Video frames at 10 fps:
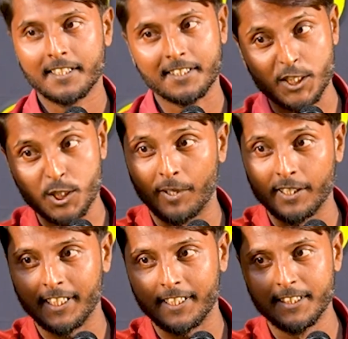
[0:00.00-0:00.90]

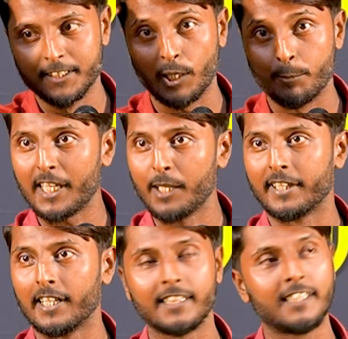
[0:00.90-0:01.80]
किस्मत एक दिन सबकी
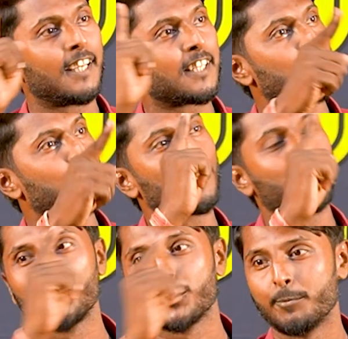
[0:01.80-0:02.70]
बदलती है समझ
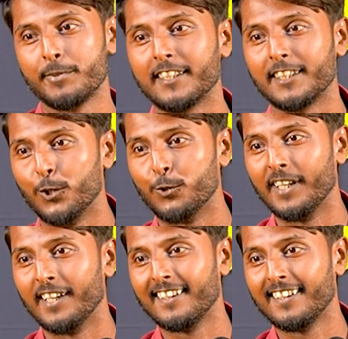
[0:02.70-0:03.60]
लो जो समझाता हूँ मैं